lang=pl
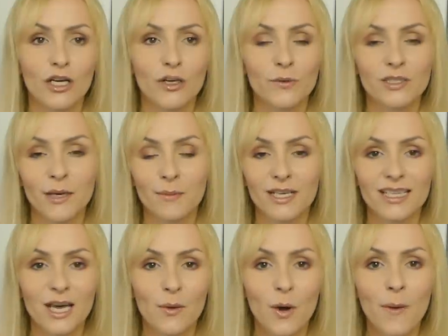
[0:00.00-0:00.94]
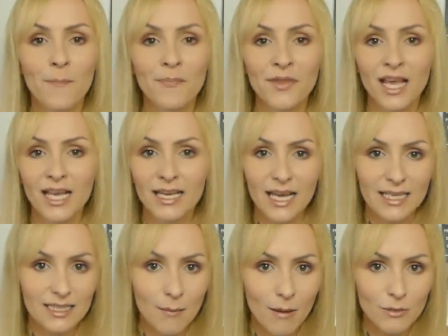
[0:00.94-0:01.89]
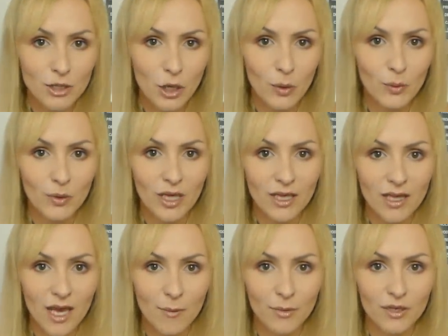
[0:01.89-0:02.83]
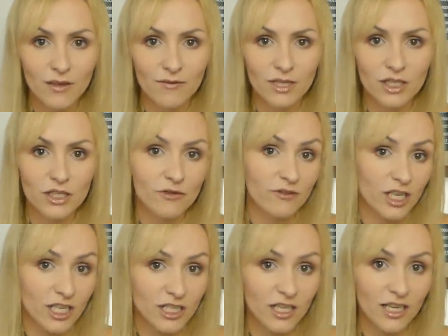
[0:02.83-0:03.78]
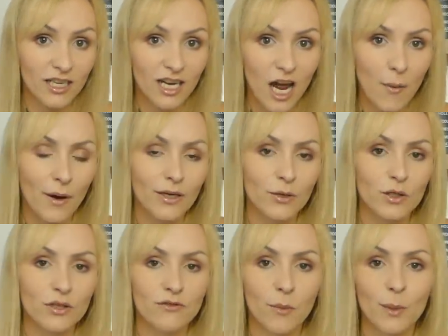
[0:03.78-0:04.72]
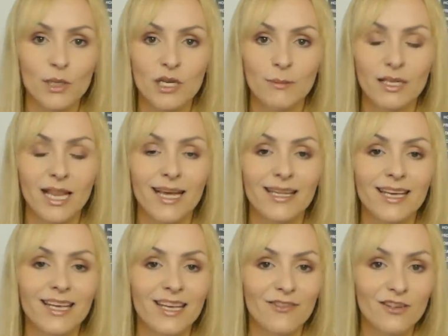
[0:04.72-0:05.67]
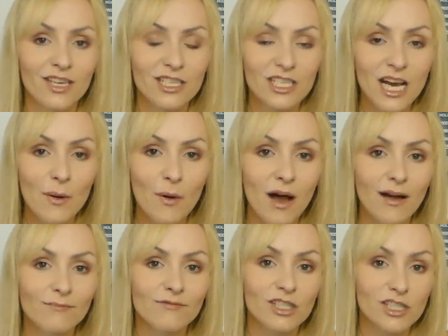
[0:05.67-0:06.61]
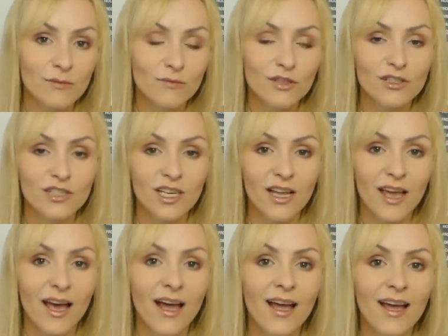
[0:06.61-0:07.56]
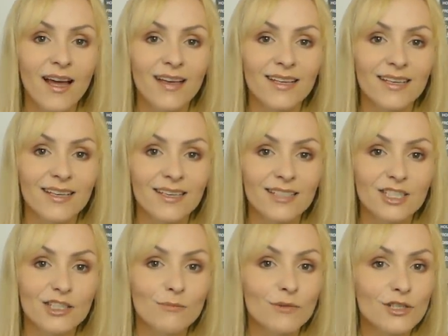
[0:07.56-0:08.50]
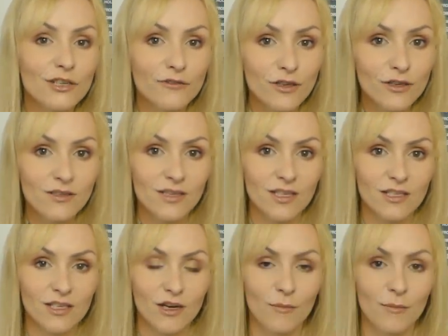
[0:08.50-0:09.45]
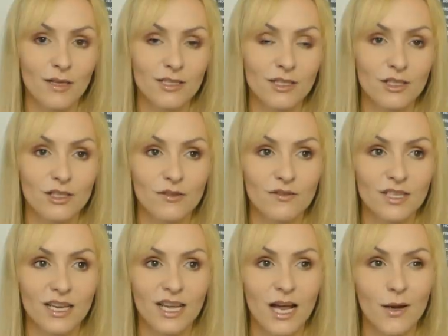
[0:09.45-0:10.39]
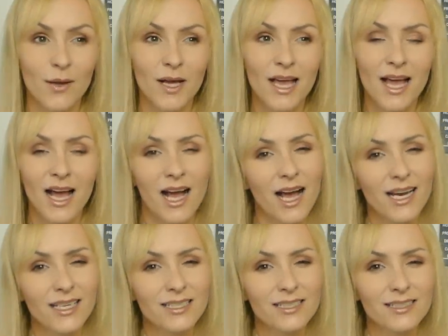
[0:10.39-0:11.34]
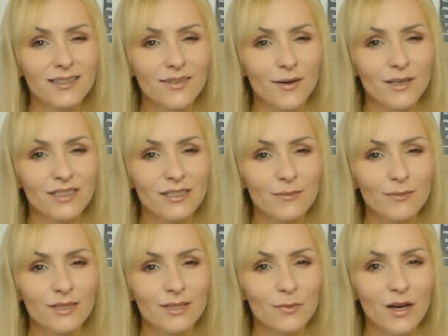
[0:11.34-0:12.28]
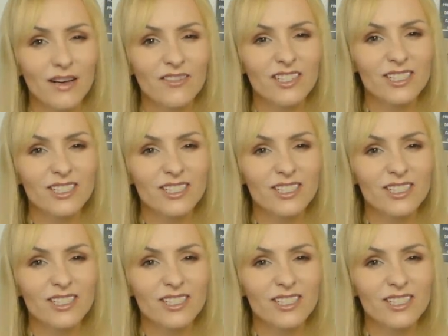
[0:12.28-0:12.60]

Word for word: ją zamknęło? Jak sama przekonuje, nie, ponieważ wcześniej grała już w operze mydlanej i wiedziała, z czym to się je i z czym może wiązać się obecność w serialu. Ale czy zdawała sobie sprawę,